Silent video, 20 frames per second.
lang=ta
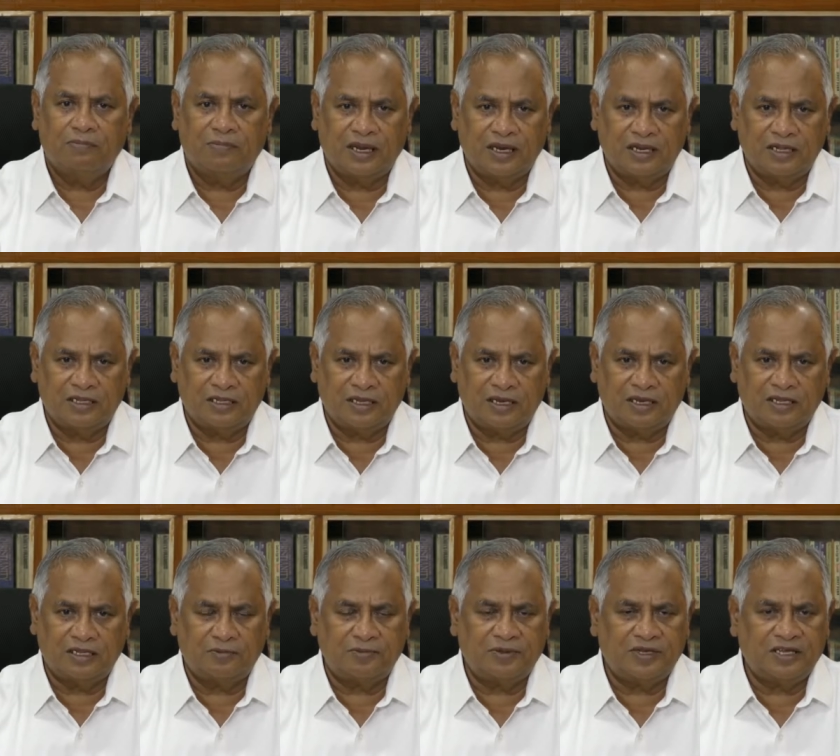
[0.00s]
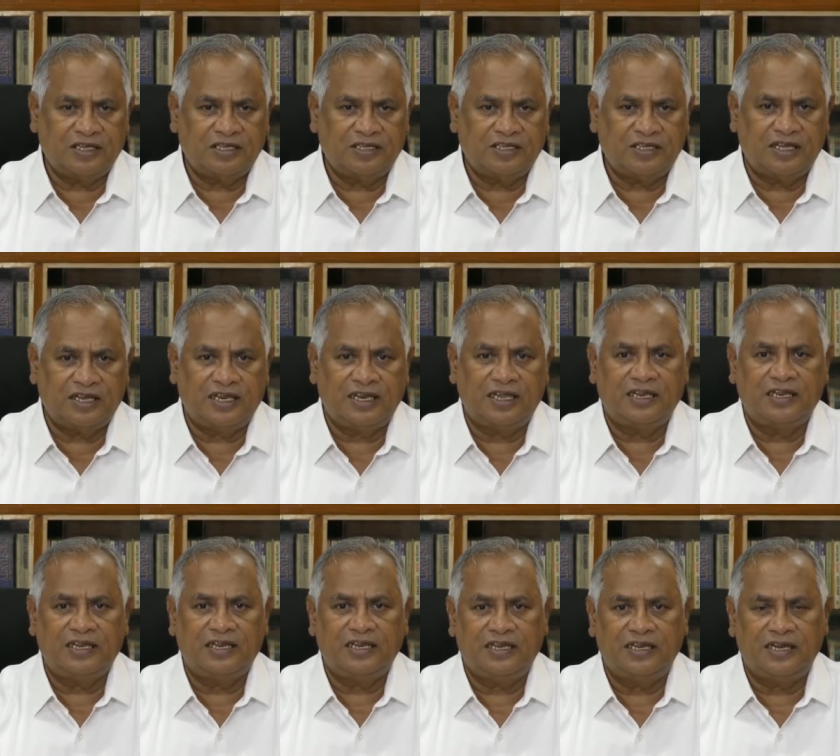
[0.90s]
மனம் திறந்து
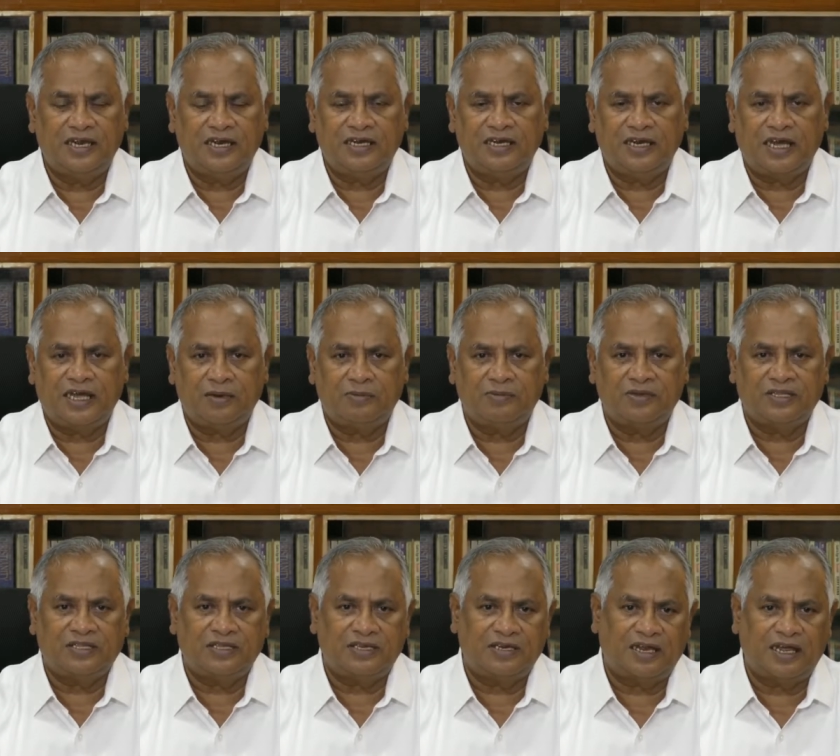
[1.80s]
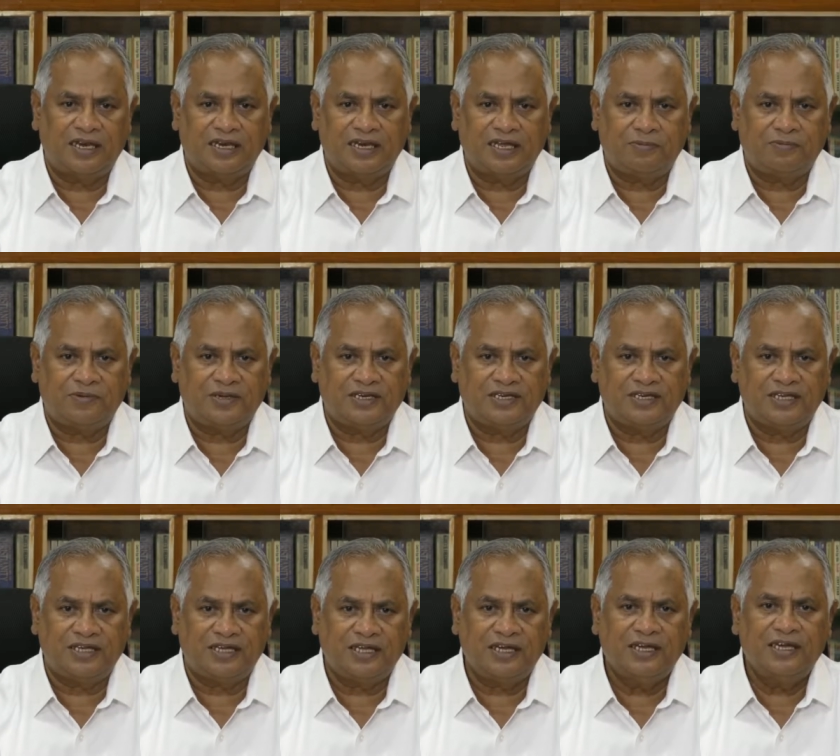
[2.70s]
பேசுகிறேன் எண் அறுபத்தி நான்கை
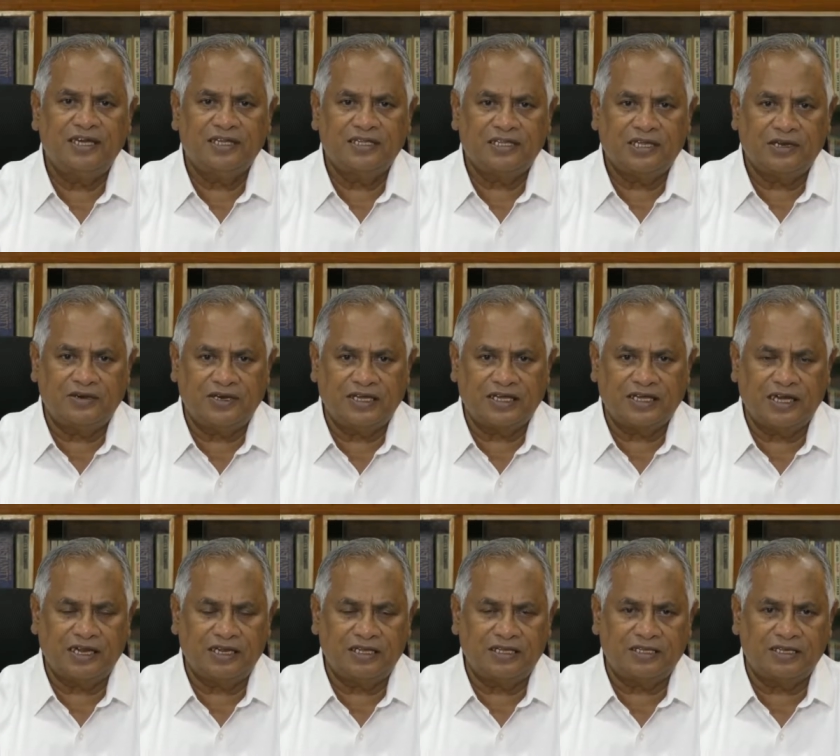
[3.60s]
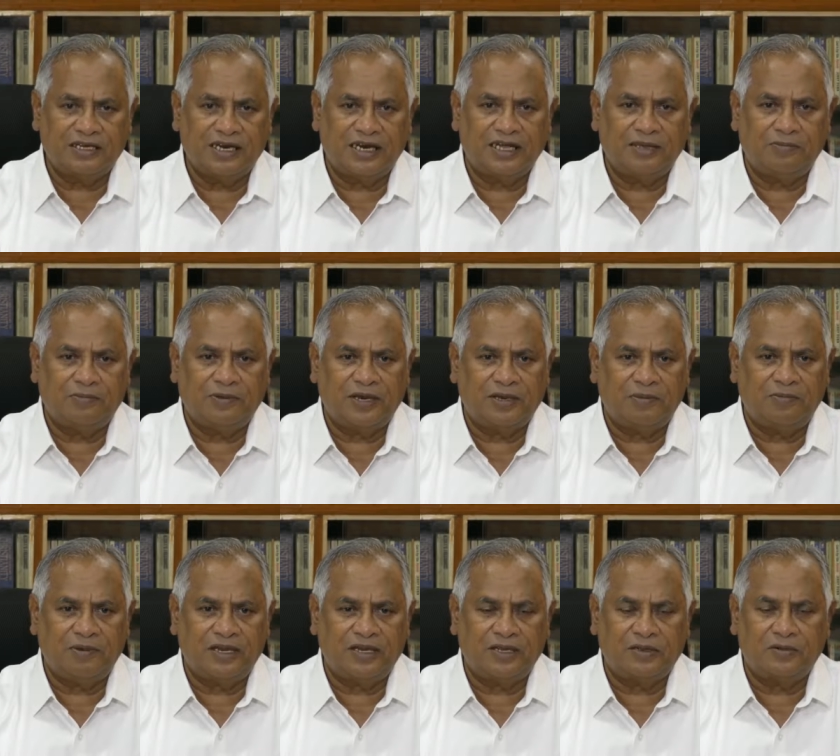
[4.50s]
பற்றி தன்னுடைய கருத்துக்களை
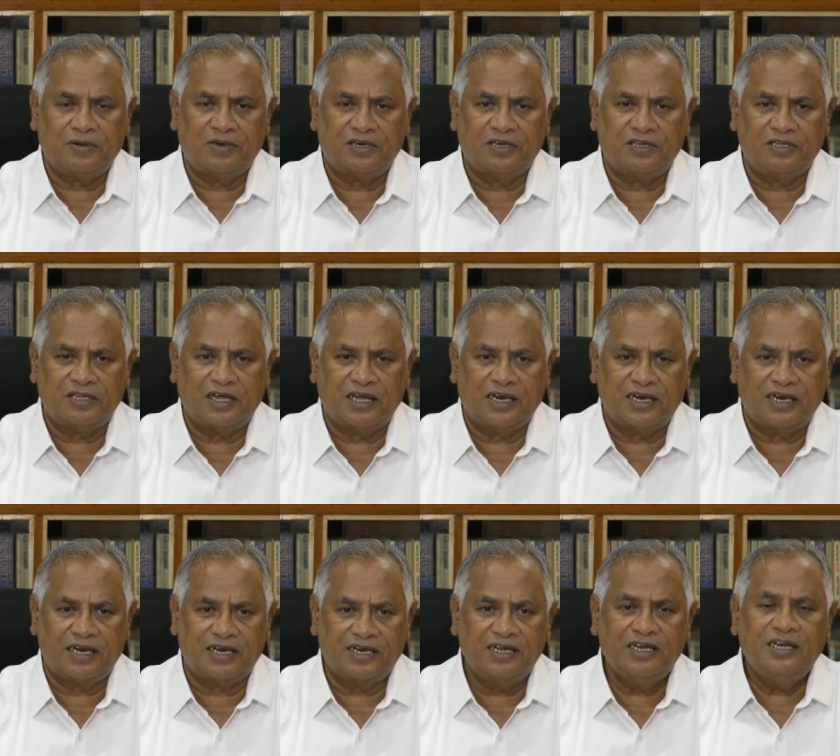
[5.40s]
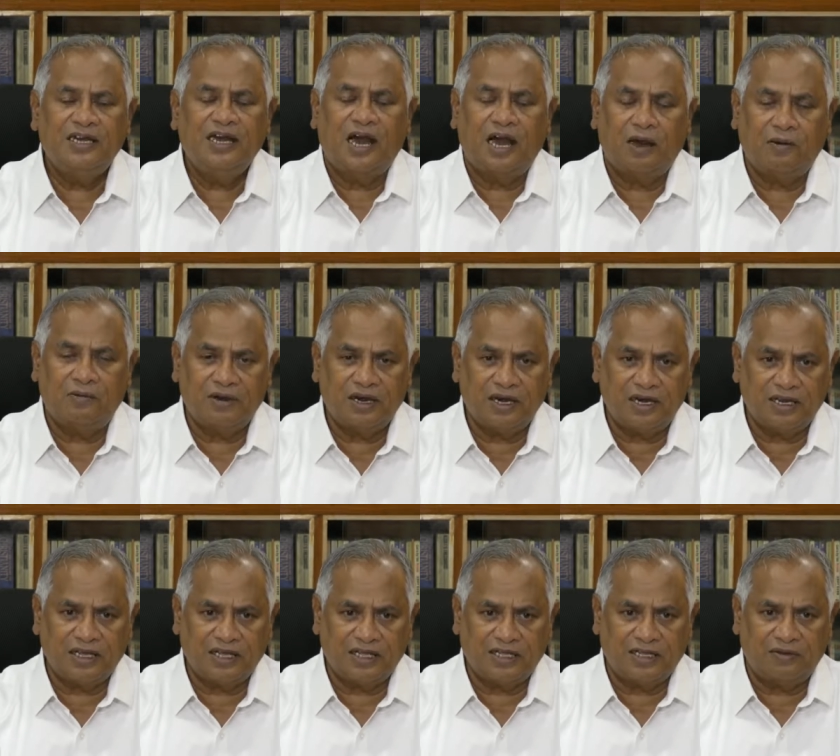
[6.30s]
பரிமாறிக்கொண்டிருந்தார்கள்
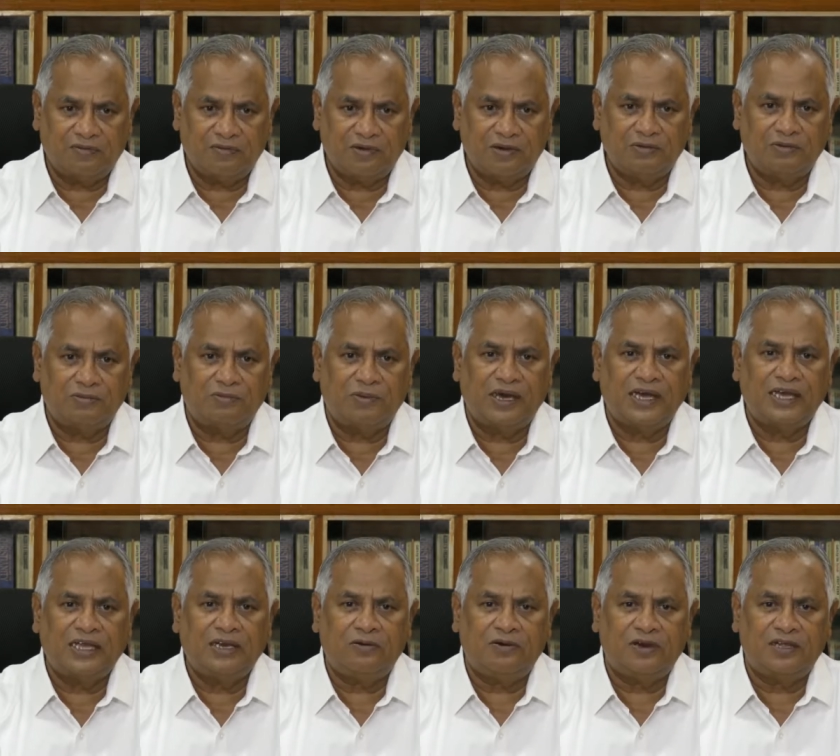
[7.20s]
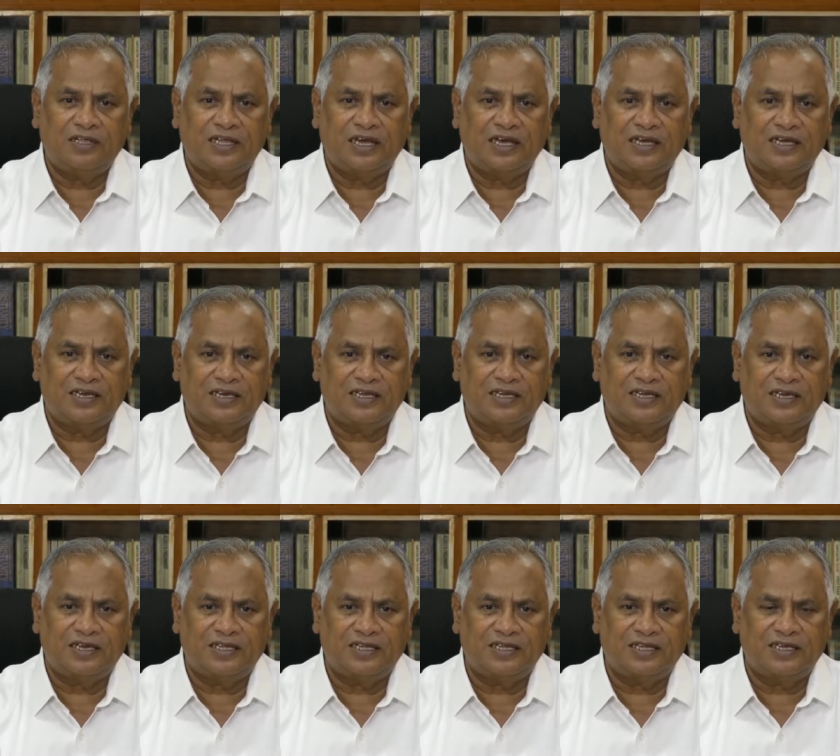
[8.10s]
அவர்களுக்கு அது எவ்வளவு பயனுள்ளதாக
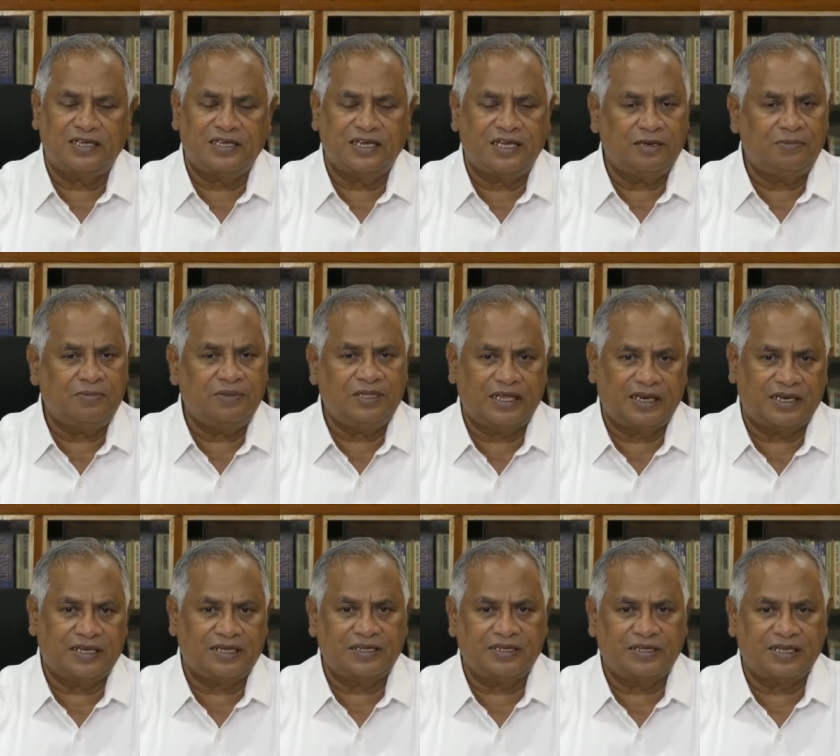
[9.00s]
இருக்கிறது என்பதை எனக்கு